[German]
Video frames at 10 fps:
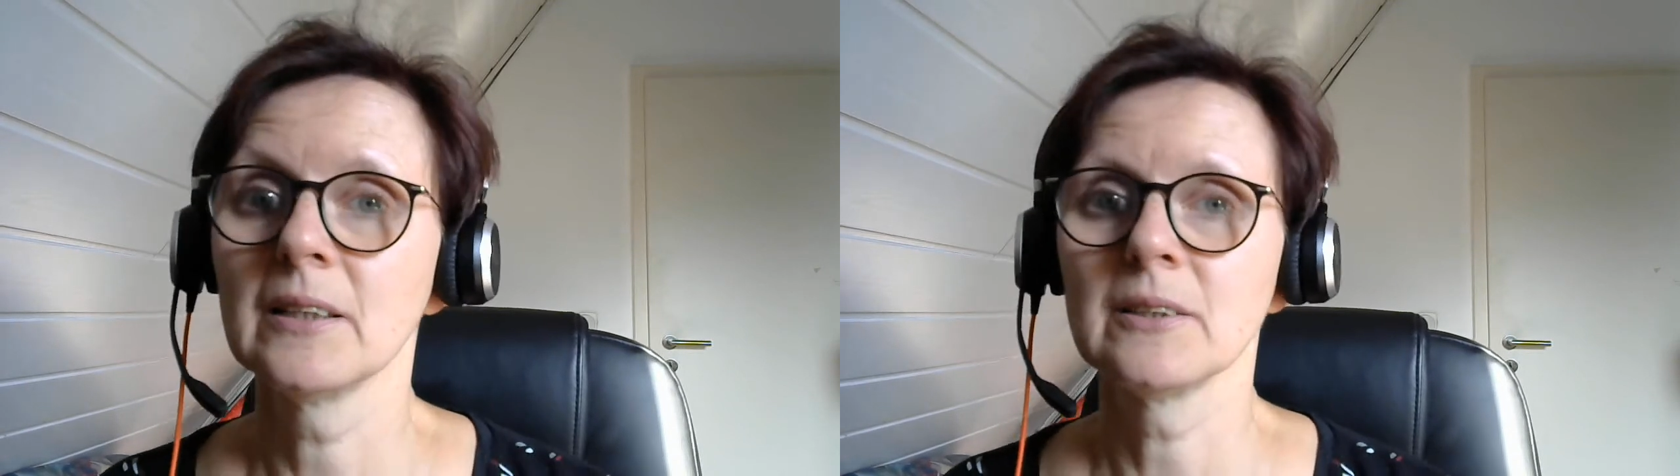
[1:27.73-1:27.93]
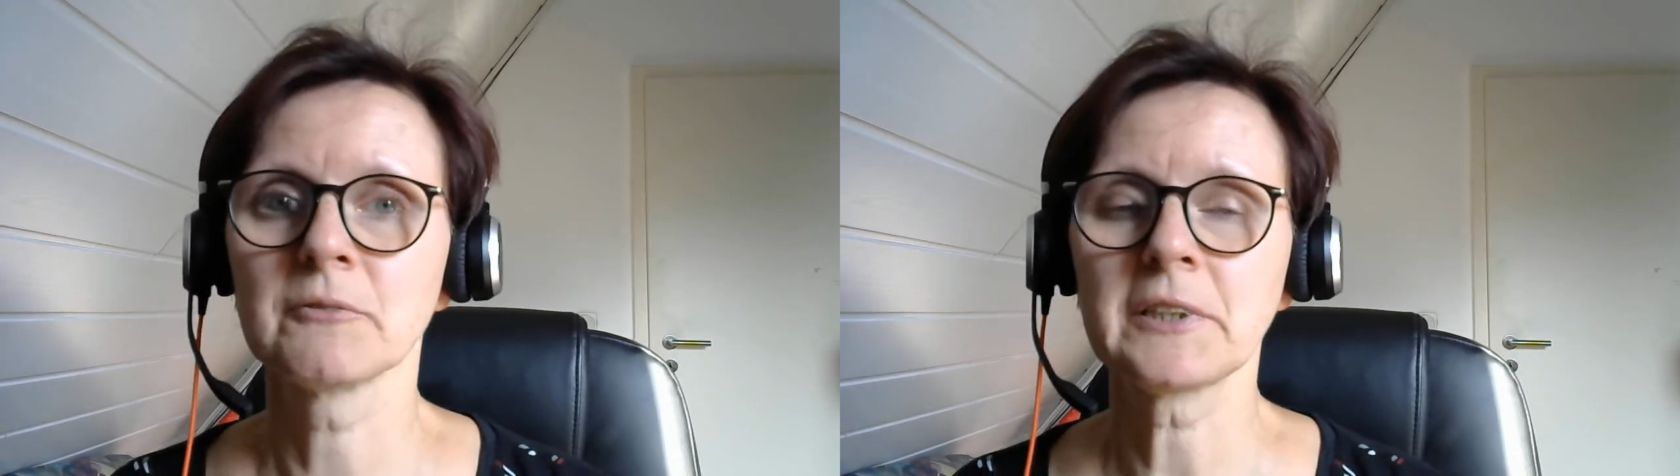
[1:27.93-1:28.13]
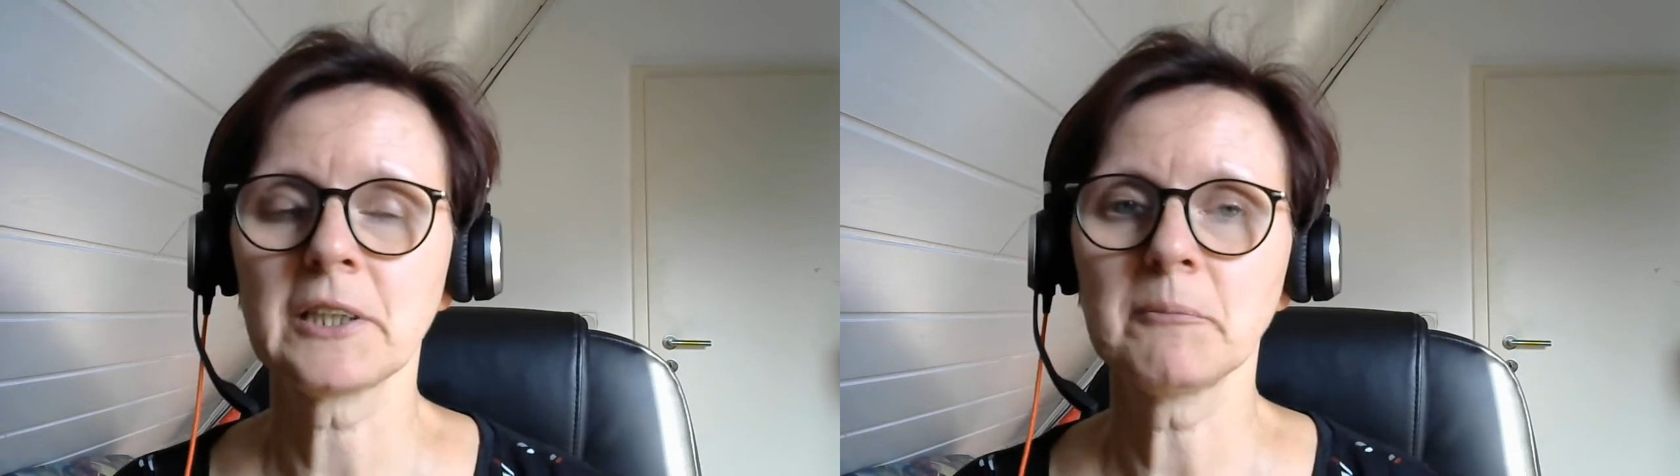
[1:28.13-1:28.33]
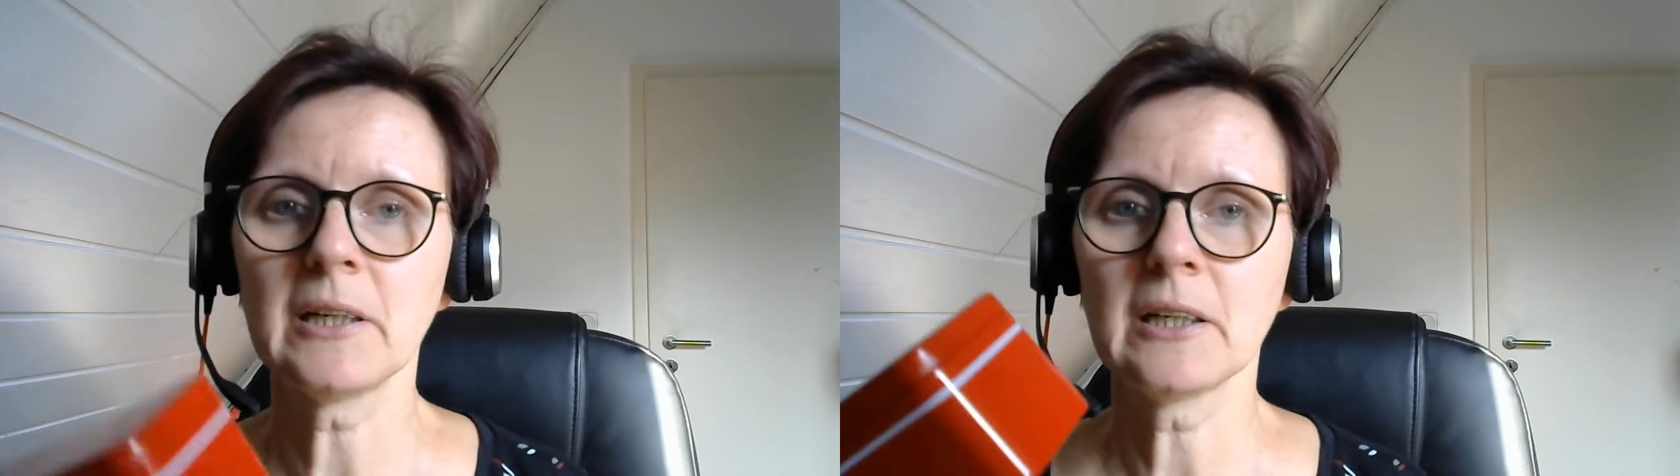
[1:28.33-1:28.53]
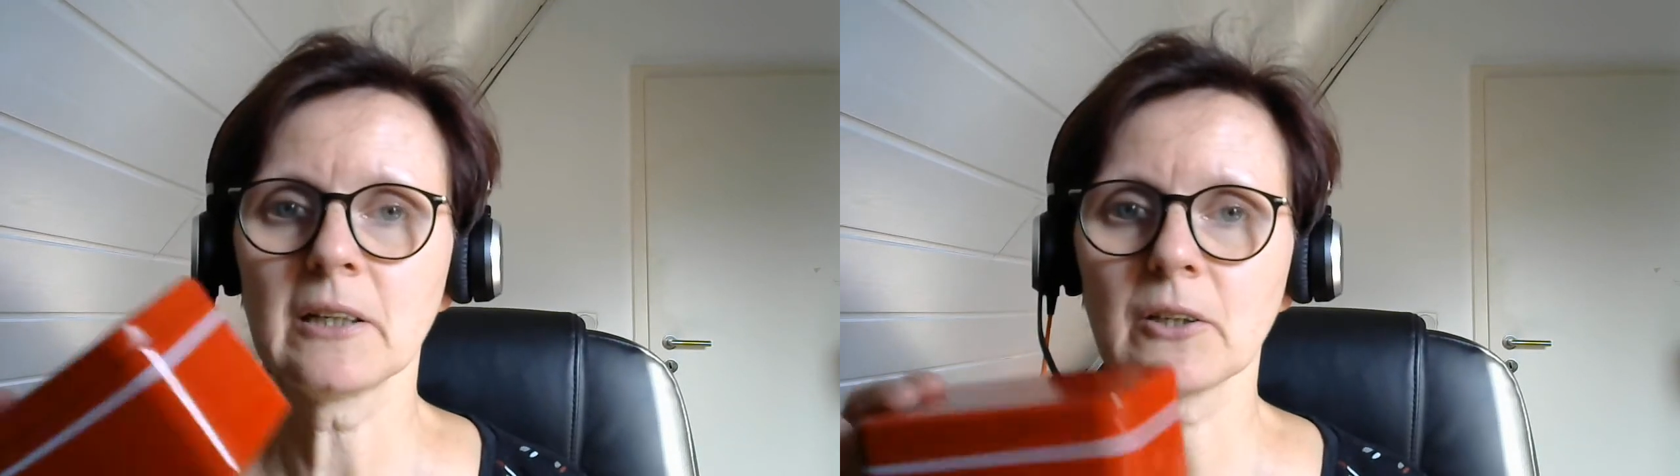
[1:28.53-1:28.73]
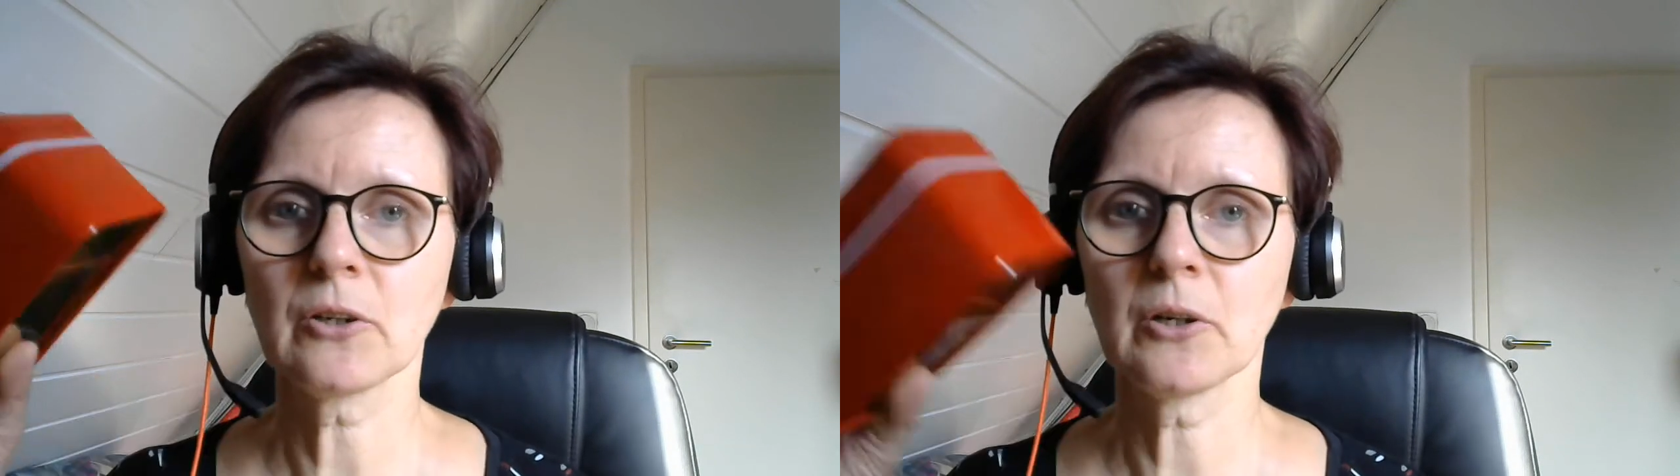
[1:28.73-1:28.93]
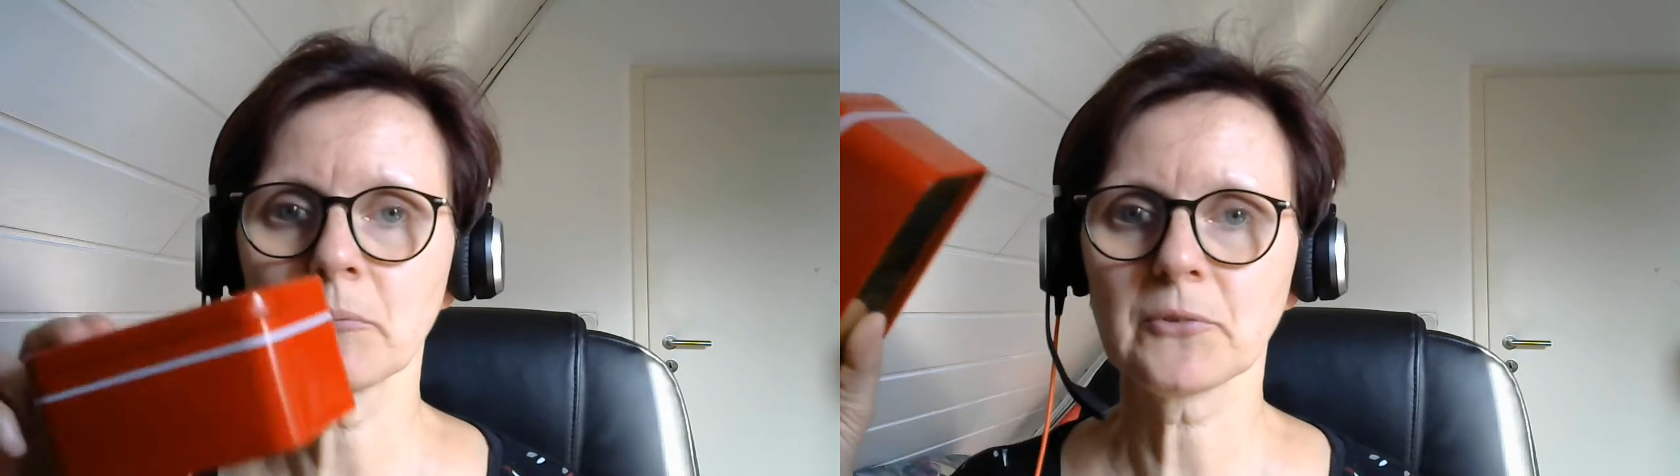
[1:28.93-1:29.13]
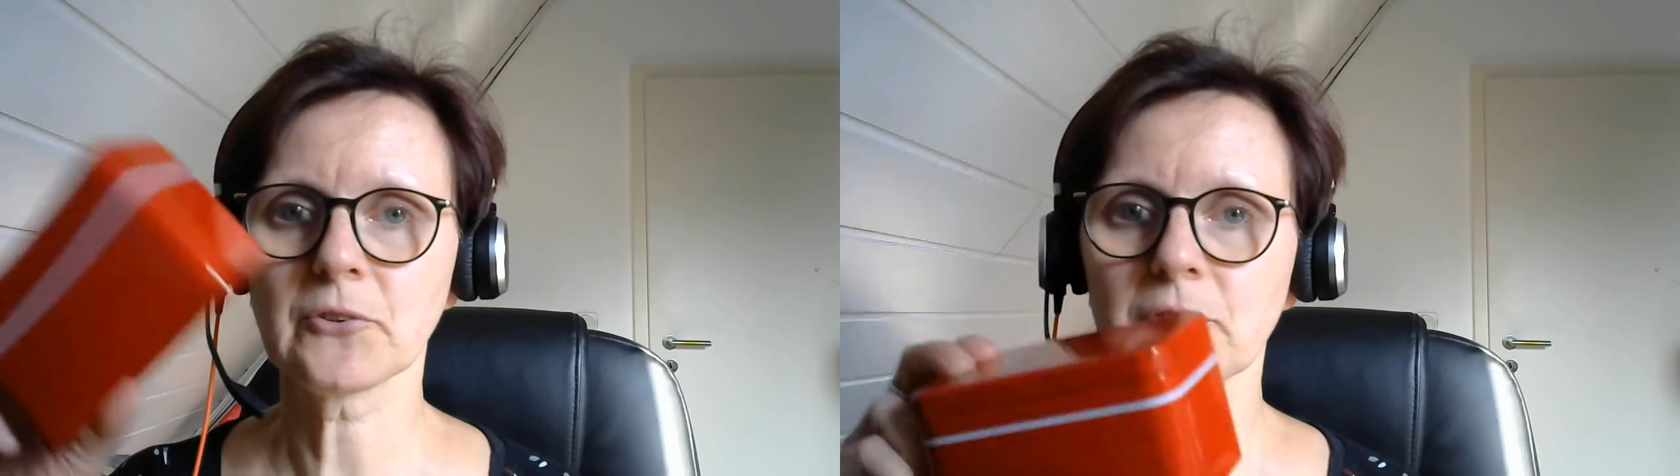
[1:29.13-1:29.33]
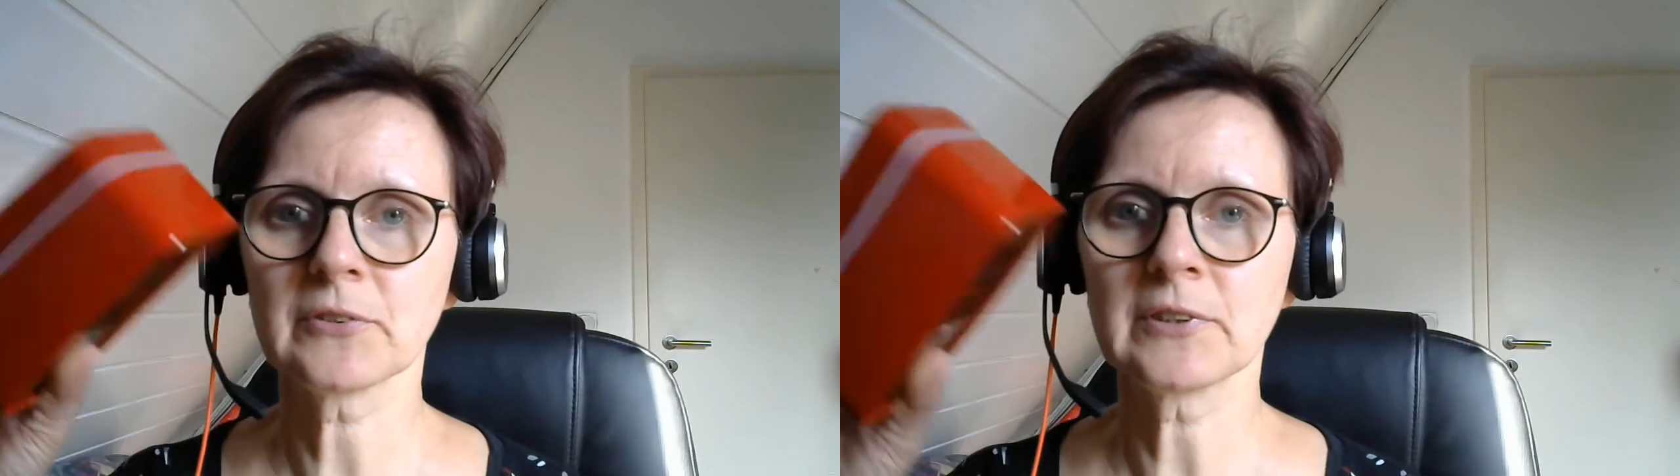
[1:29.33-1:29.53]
Wie immer kommt